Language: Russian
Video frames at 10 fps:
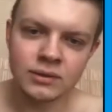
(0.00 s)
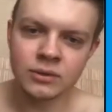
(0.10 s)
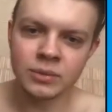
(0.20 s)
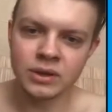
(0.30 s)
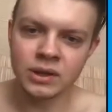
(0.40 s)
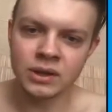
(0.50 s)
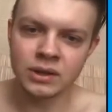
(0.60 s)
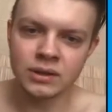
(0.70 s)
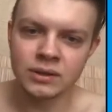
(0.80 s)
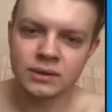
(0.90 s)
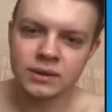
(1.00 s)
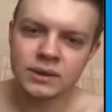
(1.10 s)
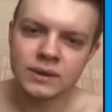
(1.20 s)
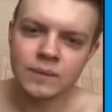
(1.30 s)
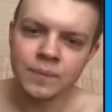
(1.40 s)
супер донаты.
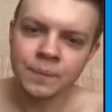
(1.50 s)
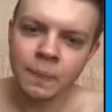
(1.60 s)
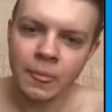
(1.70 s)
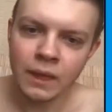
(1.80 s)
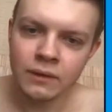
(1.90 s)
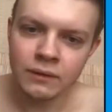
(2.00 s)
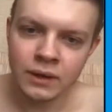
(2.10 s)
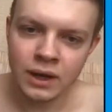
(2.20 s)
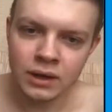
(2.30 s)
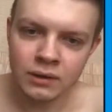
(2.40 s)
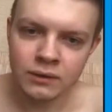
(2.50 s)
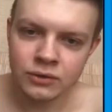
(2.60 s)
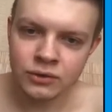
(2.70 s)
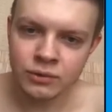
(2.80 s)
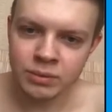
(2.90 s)
Вы как
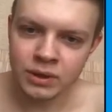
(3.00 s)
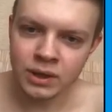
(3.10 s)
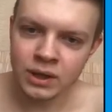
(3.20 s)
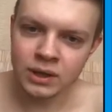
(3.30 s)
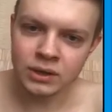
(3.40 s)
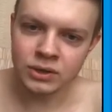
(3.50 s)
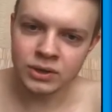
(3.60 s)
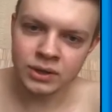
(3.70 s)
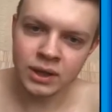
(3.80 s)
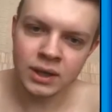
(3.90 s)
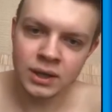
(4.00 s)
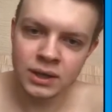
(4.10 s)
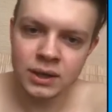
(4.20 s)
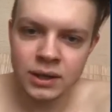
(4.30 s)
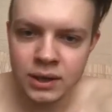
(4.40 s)
пушечку пролайкаешь, да?
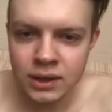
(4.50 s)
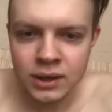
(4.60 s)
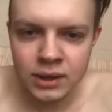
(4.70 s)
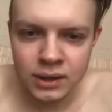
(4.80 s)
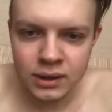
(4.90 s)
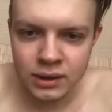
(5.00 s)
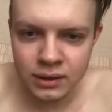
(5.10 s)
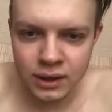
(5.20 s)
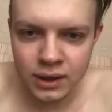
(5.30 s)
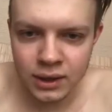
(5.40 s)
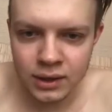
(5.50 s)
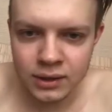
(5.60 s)
Да.